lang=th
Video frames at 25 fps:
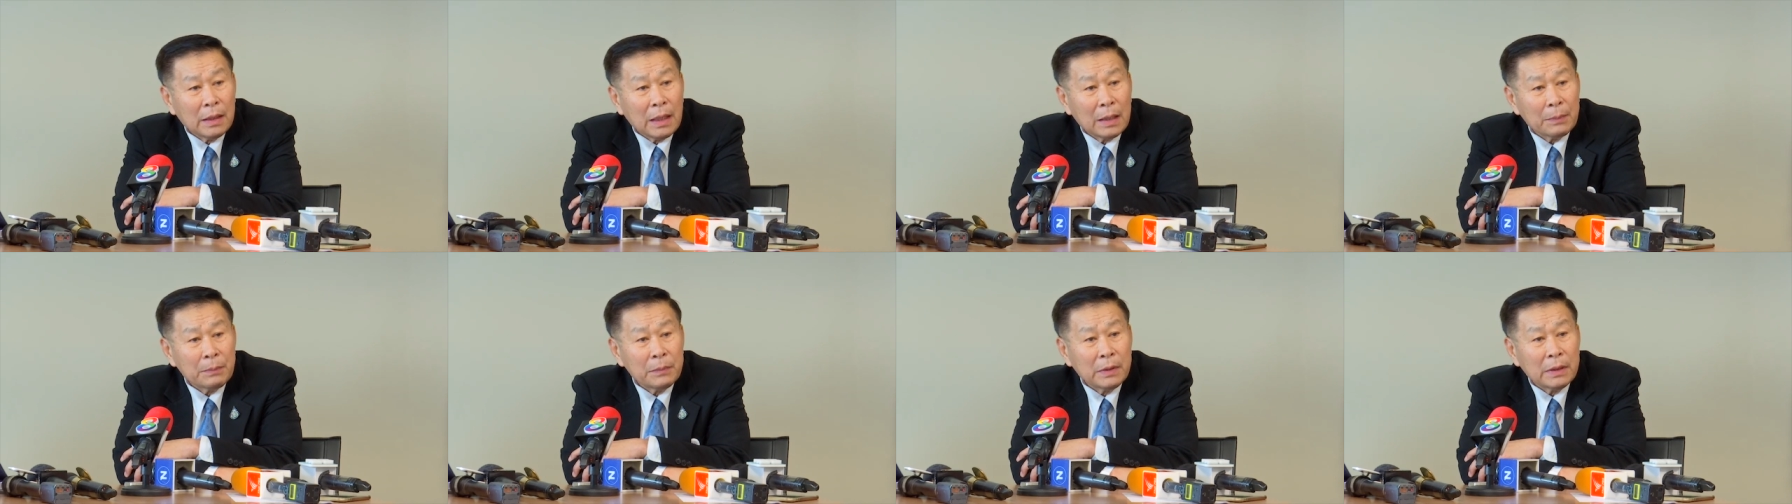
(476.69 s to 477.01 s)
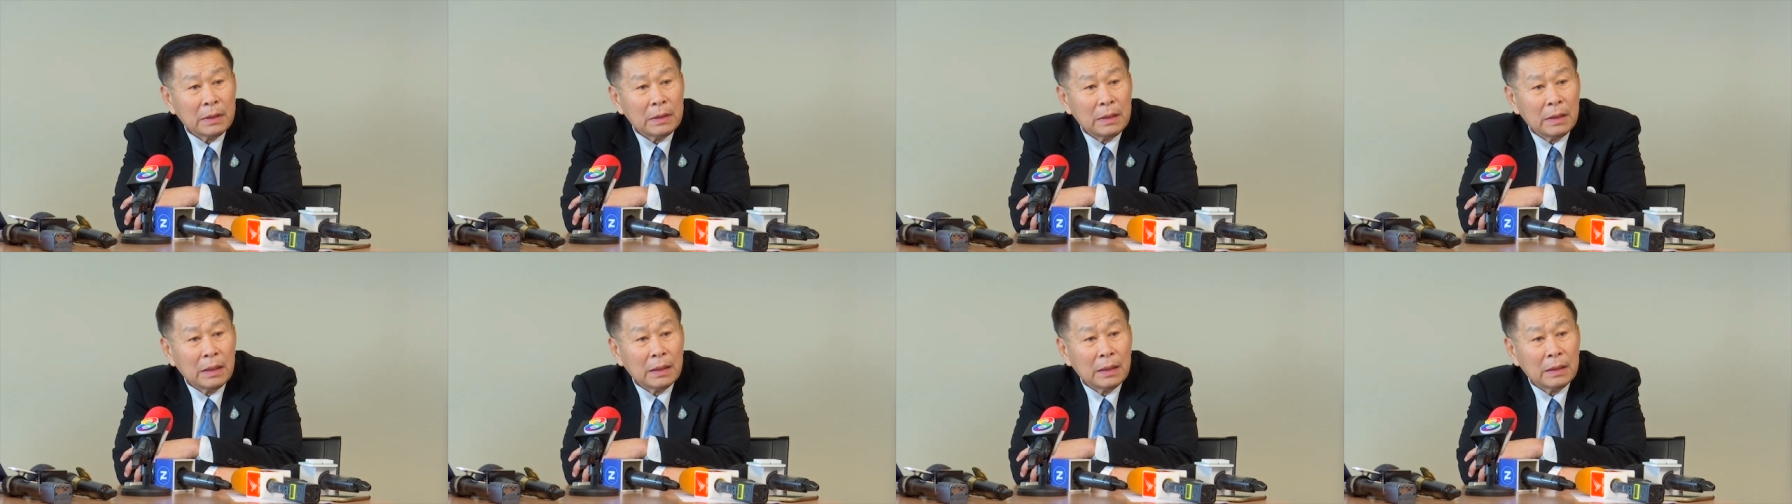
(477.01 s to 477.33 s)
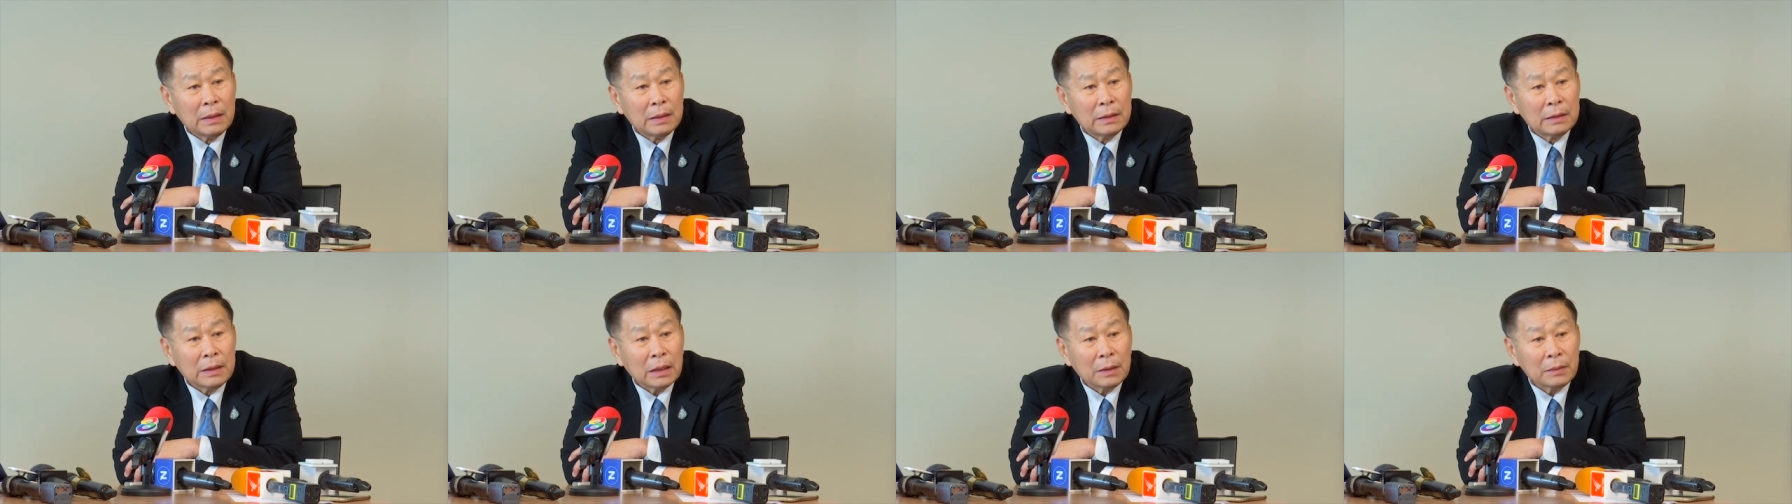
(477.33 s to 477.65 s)
รับเงินเดือน
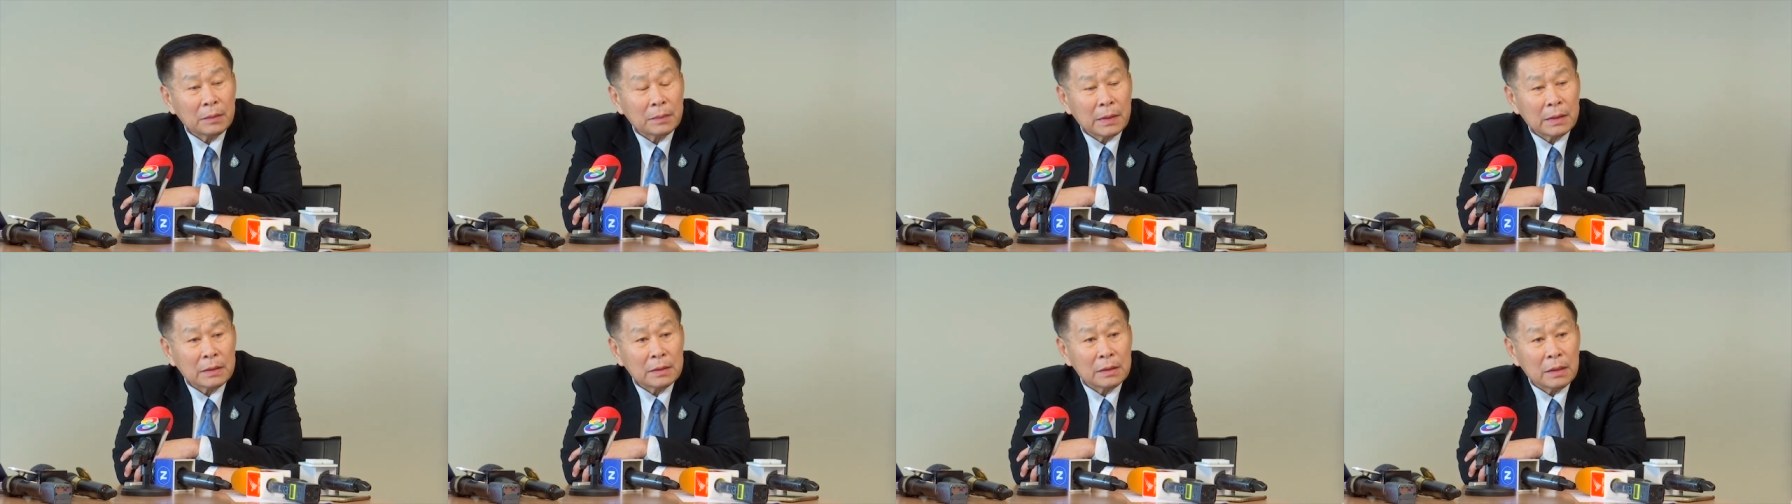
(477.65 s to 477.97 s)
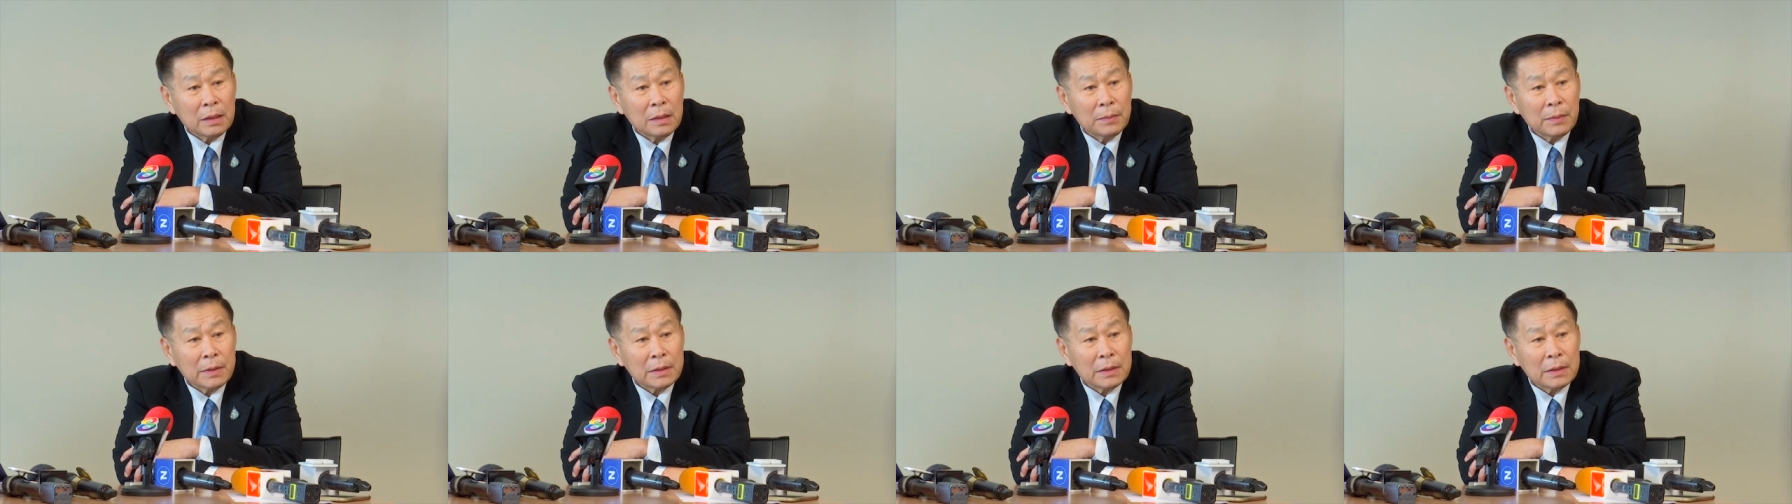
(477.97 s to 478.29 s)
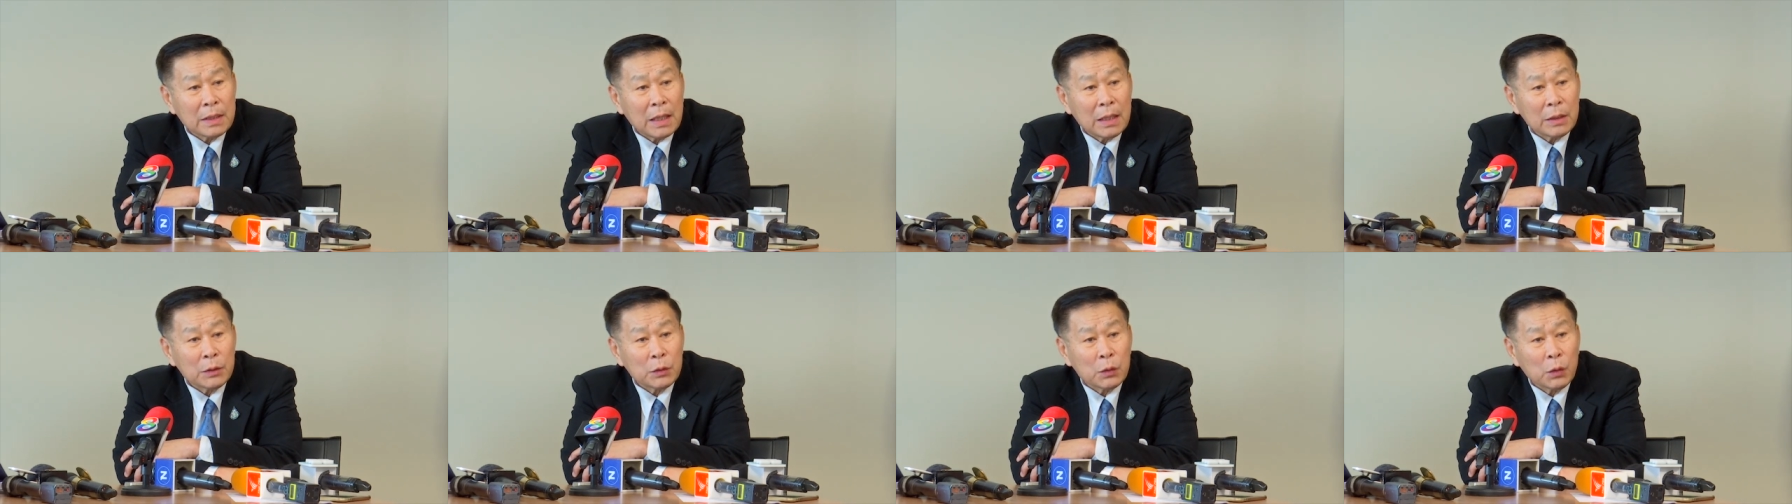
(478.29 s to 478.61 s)
จากภาษีประ
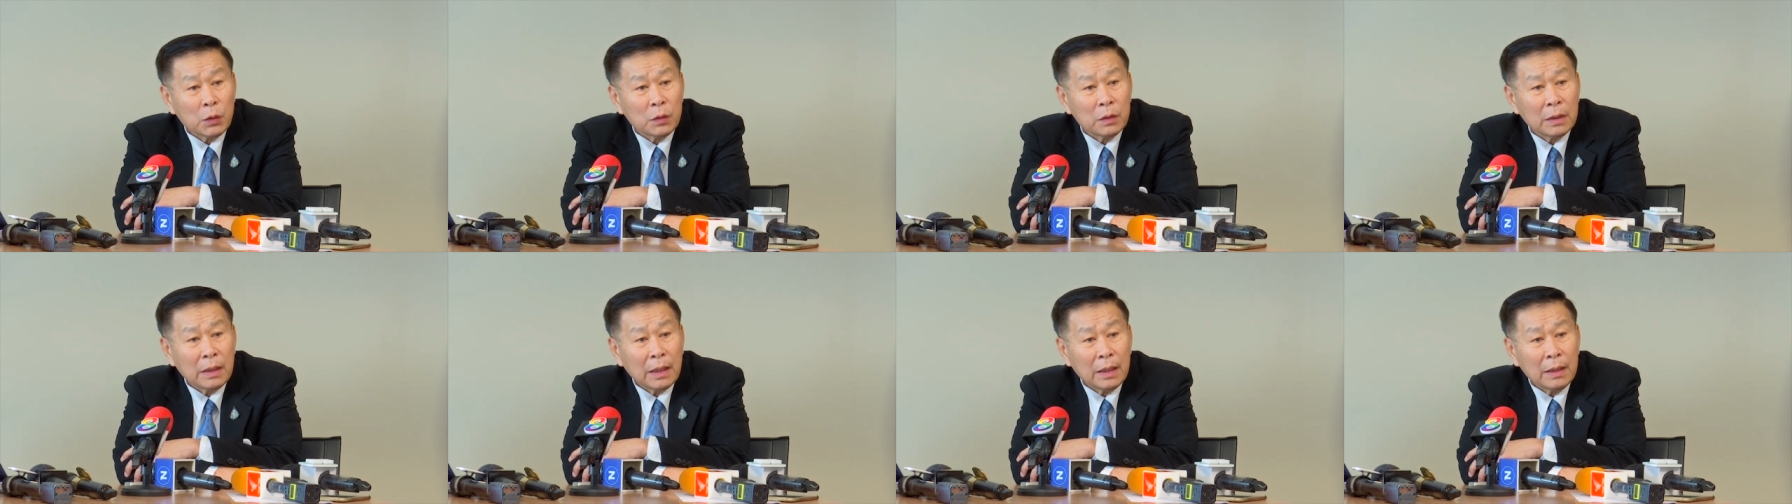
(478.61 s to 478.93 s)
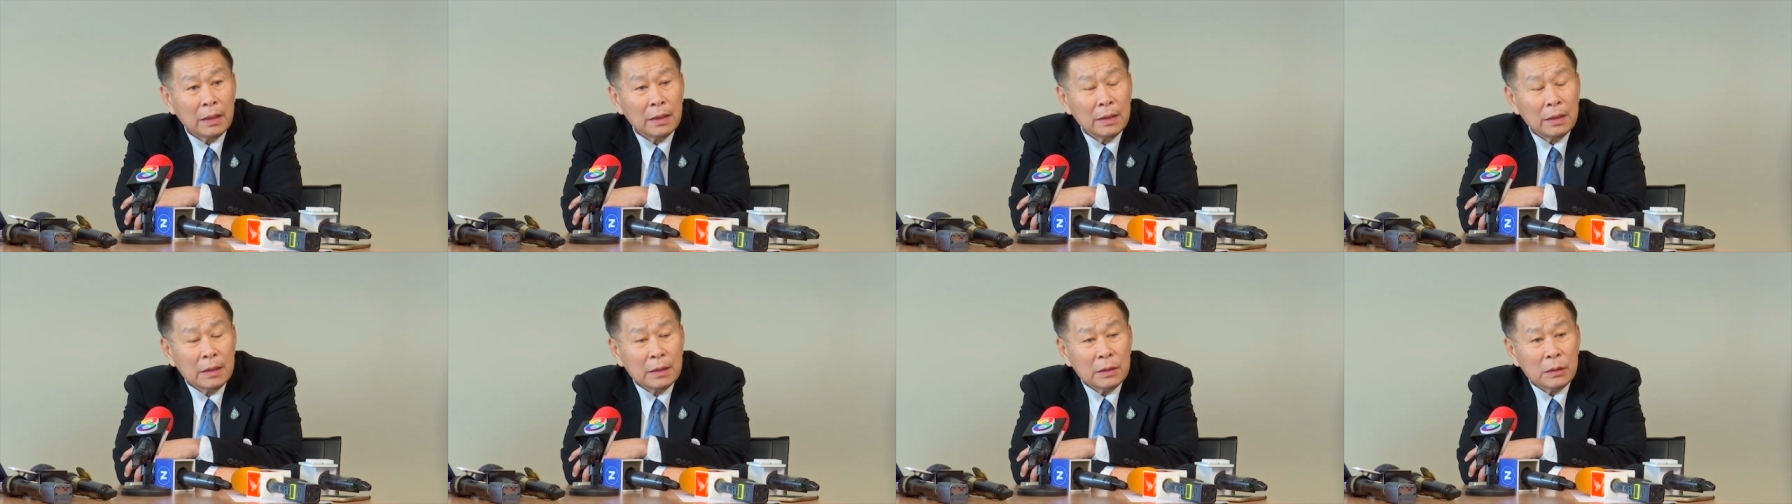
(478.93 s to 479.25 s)
ชาชนนะ